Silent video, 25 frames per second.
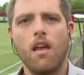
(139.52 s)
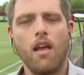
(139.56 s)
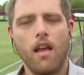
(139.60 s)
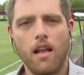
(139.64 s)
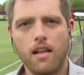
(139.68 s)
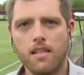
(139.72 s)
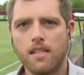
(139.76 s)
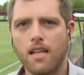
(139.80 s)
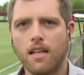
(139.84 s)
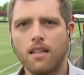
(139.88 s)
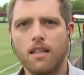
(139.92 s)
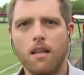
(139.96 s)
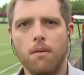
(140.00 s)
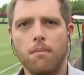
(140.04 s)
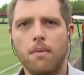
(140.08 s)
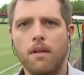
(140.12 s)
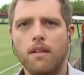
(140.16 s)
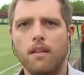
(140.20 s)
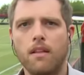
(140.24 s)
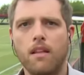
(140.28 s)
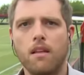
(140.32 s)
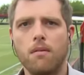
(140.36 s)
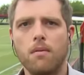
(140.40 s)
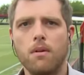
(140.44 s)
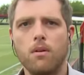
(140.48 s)

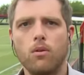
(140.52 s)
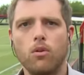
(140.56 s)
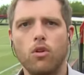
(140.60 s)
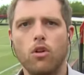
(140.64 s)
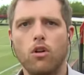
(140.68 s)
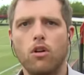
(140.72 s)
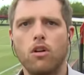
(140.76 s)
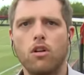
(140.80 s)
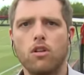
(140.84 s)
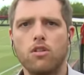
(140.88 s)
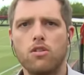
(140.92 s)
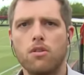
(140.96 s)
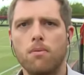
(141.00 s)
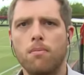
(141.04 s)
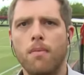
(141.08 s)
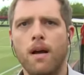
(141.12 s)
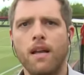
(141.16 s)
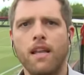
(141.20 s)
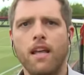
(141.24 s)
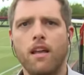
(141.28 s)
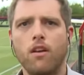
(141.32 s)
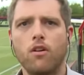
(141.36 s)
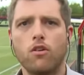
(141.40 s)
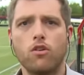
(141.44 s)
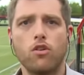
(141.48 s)
Exactamente, en minutos
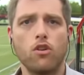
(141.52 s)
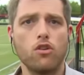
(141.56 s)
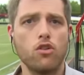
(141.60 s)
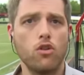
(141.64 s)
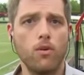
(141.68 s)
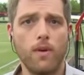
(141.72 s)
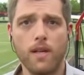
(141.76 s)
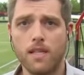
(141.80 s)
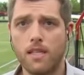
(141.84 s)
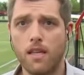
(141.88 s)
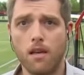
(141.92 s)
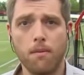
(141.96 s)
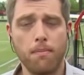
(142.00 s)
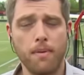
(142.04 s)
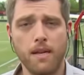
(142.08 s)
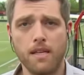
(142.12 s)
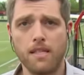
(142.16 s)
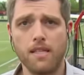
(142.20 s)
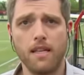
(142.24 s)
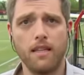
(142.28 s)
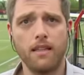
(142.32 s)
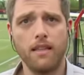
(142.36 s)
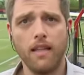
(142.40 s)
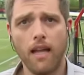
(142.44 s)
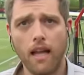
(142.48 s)
Mariano Soso va a ser
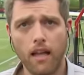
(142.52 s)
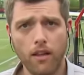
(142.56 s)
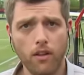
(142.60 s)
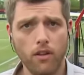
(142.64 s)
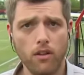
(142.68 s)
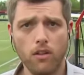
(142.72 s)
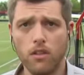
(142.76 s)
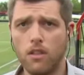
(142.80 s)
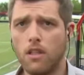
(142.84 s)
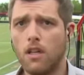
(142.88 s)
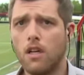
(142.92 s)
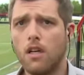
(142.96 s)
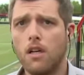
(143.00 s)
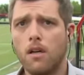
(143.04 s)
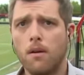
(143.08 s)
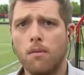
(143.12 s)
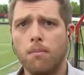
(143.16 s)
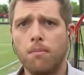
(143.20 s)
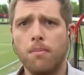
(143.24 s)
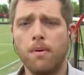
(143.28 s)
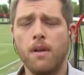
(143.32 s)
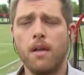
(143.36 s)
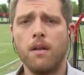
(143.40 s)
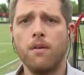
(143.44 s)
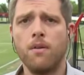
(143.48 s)
presentado,
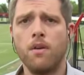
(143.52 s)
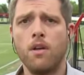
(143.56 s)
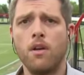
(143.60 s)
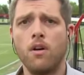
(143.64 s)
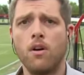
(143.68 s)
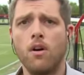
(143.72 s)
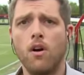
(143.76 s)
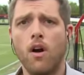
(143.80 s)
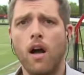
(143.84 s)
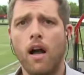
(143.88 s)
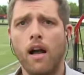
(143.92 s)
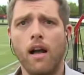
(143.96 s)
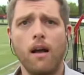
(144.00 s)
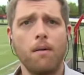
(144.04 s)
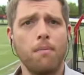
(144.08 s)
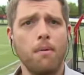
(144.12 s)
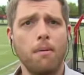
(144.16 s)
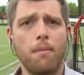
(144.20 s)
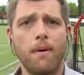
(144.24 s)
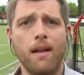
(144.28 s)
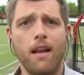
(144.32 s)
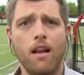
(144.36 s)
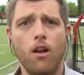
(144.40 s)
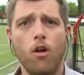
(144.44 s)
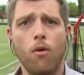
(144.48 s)
previo
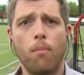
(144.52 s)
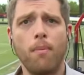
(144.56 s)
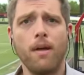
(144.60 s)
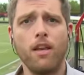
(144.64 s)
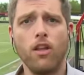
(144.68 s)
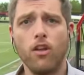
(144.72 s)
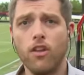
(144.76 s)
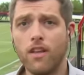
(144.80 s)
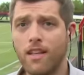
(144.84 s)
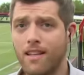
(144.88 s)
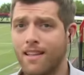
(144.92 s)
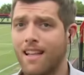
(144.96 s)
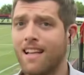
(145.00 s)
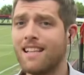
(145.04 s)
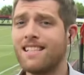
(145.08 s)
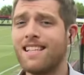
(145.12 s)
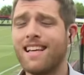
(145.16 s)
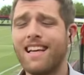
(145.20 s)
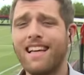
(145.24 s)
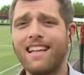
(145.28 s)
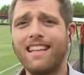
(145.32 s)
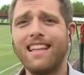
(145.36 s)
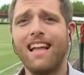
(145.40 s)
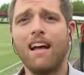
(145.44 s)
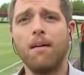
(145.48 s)
Ágape para los periodistas
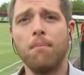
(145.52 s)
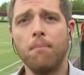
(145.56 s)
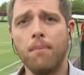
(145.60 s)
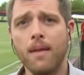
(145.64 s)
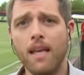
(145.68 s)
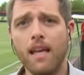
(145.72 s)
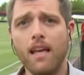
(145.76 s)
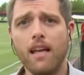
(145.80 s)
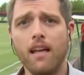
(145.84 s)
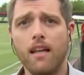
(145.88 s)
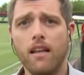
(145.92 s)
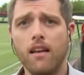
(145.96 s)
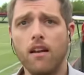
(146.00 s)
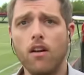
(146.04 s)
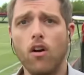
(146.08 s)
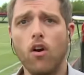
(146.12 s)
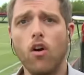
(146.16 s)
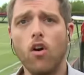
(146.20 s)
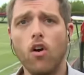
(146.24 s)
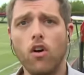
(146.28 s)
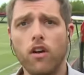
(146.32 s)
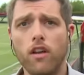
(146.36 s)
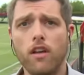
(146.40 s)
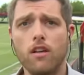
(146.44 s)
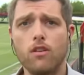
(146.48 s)
y también
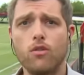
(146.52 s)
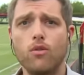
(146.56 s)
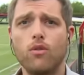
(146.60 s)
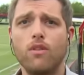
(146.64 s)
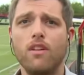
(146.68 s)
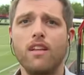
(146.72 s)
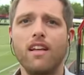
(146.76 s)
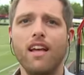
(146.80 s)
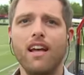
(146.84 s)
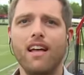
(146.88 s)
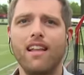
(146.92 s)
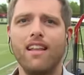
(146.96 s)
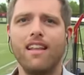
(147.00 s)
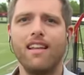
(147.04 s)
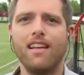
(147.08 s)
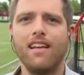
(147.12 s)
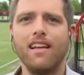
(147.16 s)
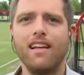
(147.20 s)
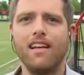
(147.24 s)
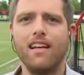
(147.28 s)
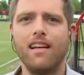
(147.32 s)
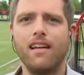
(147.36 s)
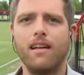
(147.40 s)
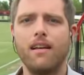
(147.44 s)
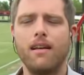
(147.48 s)
hoy es un día
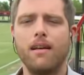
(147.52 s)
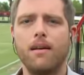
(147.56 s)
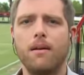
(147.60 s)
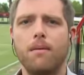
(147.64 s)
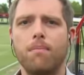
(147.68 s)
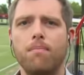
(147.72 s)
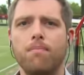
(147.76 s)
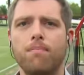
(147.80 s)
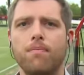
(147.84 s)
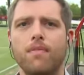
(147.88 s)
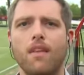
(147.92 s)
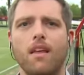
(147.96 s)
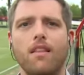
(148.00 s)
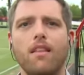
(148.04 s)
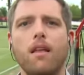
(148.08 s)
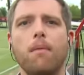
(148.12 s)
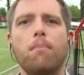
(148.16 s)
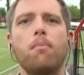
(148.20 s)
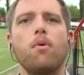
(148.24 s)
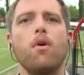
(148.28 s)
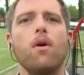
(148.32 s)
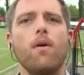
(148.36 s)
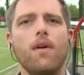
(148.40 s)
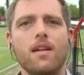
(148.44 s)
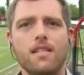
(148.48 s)
de,
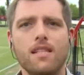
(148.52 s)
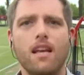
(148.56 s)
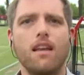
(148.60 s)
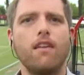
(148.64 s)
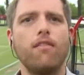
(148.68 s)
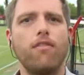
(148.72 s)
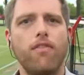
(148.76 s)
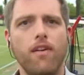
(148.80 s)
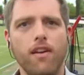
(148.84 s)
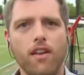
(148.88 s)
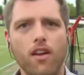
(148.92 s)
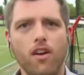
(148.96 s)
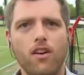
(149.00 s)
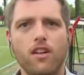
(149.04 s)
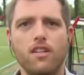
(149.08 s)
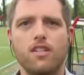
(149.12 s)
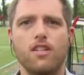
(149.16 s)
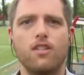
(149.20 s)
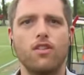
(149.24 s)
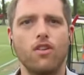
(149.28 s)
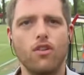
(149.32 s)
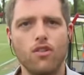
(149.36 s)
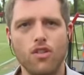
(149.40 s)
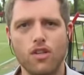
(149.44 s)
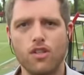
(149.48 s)
pruebas a
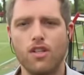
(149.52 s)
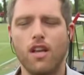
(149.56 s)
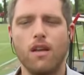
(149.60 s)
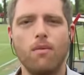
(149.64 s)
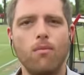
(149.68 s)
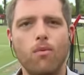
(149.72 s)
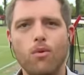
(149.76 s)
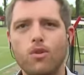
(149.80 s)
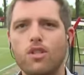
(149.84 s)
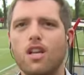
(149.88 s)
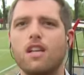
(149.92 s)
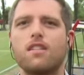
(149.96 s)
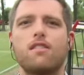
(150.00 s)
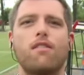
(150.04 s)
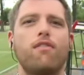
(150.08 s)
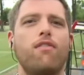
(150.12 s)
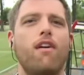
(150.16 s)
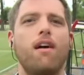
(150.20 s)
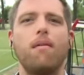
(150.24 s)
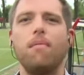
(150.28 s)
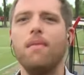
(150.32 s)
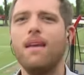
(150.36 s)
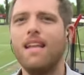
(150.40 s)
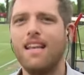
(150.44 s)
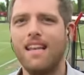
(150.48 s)
inferiores, entonces hay muchas
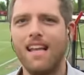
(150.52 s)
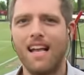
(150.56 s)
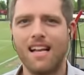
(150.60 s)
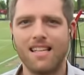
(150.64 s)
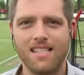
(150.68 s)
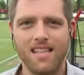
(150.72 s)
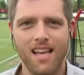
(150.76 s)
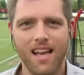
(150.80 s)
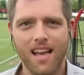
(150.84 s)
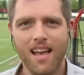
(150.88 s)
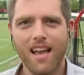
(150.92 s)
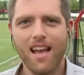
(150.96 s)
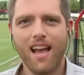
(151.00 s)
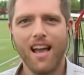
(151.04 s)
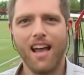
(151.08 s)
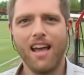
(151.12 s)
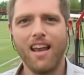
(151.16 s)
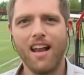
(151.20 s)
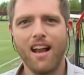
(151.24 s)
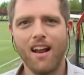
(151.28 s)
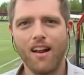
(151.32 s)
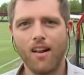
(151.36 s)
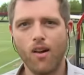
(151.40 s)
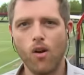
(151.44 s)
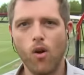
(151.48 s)
familias
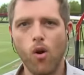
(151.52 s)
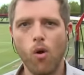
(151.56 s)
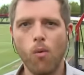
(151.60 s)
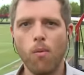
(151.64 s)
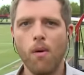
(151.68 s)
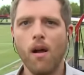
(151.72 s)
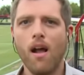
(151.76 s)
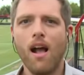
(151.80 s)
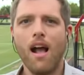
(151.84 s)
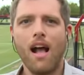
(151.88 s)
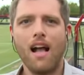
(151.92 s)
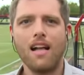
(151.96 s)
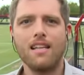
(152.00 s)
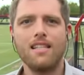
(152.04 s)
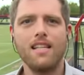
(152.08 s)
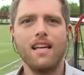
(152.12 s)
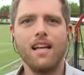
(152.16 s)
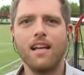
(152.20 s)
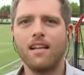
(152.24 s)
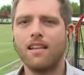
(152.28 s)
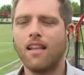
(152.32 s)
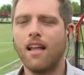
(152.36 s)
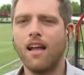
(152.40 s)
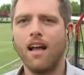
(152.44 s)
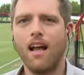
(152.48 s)
en el club, así
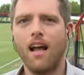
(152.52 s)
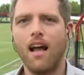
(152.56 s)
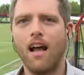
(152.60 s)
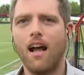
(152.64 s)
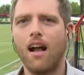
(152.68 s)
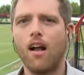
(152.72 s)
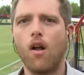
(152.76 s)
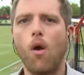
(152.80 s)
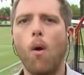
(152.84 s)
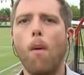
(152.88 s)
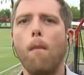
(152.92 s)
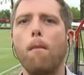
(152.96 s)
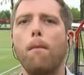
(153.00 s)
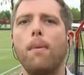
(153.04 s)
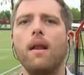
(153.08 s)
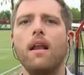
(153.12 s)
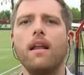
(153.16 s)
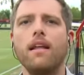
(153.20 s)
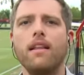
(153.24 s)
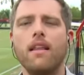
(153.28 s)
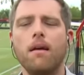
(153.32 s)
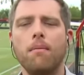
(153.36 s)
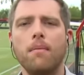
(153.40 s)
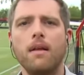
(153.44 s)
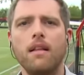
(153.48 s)
que está
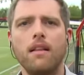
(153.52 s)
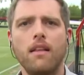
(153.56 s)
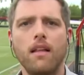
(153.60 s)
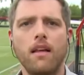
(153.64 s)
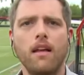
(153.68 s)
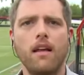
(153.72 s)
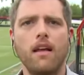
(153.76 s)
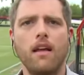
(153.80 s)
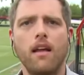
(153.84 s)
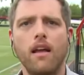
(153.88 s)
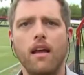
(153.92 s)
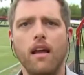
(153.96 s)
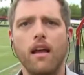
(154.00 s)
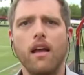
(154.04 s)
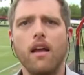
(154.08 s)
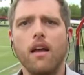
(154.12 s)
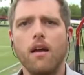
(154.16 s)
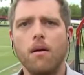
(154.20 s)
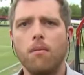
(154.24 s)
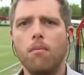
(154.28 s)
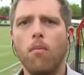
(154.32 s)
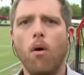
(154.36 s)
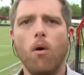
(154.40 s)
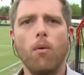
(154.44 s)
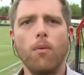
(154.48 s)
completamente
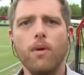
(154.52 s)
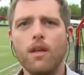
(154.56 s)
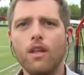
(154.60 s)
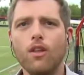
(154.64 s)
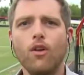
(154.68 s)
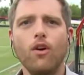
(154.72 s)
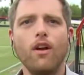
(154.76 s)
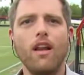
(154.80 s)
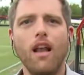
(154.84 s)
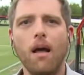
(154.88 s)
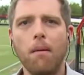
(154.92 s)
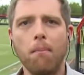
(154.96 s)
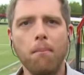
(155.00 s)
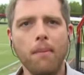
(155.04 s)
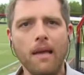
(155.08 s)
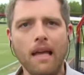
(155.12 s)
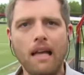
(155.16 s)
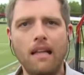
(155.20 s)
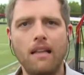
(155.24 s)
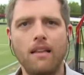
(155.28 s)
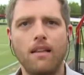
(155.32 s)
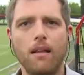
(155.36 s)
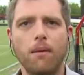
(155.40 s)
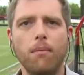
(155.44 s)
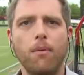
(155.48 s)
movido el
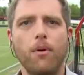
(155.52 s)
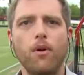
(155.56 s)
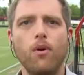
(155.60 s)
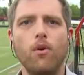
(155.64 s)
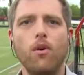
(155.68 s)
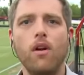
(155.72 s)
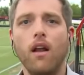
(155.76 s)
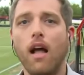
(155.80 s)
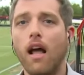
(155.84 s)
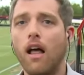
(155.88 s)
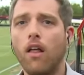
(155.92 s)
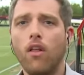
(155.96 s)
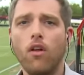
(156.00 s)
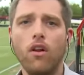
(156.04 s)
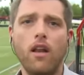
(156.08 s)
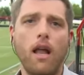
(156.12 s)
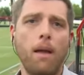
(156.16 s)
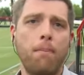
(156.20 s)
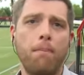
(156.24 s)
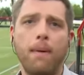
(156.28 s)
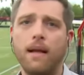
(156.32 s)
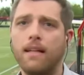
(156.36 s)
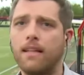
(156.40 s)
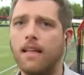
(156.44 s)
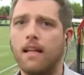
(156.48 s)
ambiente. Por un lado, la
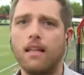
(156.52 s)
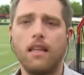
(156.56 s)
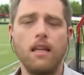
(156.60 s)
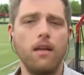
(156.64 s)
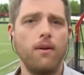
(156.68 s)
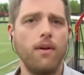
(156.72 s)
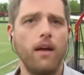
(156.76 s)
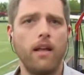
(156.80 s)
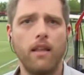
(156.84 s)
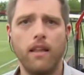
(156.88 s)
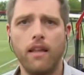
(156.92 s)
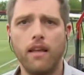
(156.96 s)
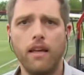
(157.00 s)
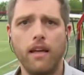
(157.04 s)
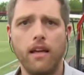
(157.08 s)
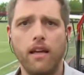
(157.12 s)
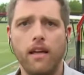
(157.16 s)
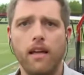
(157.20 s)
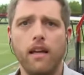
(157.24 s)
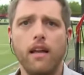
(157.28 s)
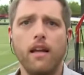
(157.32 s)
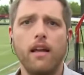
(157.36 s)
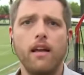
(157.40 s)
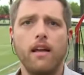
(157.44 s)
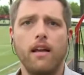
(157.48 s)
expectativa
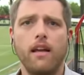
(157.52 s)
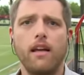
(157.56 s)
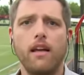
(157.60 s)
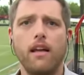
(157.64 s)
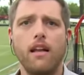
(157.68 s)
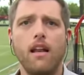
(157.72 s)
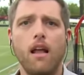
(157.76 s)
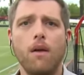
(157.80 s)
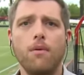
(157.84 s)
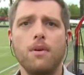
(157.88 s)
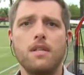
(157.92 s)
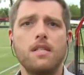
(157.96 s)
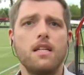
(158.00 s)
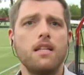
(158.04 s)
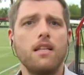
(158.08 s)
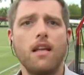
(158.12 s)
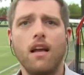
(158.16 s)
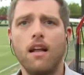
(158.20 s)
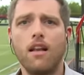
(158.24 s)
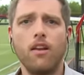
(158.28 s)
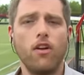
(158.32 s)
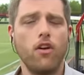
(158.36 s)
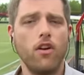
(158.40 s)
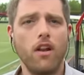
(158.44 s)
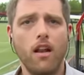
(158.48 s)
de eh, la
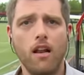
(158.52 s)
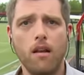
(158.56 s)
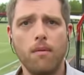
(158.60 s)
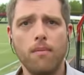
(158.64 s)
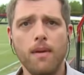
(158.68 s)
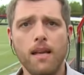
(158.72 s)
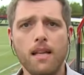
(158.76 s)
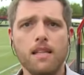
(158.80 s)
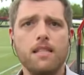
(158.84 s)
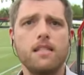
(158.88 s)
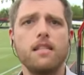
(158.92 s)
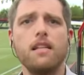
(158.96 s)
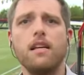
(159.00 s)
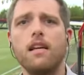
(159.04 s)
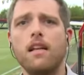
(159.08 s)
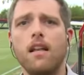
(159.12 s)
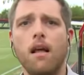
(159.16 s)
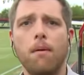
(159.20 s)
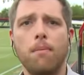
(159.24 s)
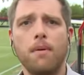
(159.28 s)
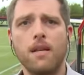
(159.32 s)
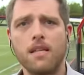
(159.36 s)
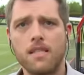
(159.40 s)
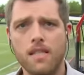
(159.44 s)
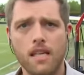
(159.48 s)
visita de Lionel Messi,
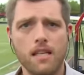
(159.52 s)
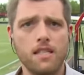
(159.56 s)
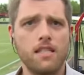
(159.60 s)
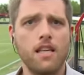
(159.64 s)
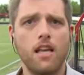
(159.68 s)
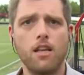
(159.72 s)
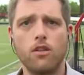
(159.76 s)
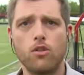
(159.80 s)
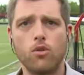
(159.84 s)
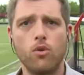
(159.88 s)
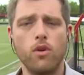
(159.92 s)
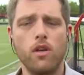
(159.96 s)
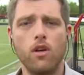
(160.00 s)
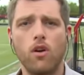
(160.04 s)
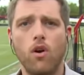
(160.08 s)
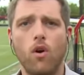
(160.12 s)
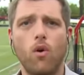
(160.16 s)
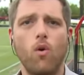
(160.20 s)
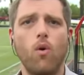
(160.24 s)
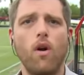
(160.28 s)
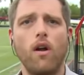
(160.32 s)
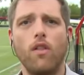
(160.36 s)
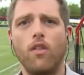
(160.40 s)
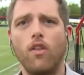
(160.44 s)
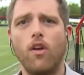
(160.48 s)
la presencia de su
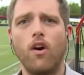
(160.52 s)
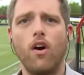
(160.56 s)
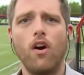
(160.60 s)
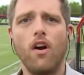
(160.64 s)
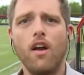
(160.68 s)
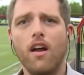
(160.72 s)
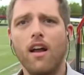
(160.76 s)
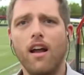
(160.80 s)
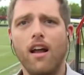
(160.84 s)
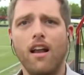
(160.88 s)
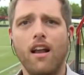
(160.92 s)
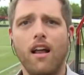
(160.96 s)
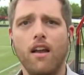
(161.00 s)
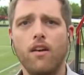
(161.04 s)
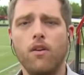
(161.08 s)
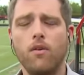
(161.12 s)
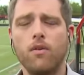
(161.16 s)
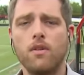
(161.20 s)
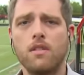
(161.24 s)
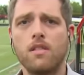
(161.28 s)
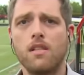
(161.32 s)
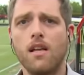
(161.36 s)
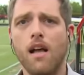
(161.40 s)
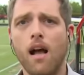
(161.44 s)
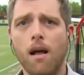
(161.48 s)
hijo jugando en la
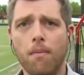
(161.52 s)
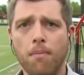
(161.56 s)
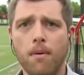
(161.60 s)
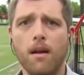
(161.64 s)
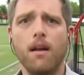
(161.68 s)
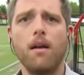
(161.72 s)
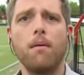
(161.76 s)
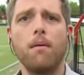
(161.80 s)
News Cup,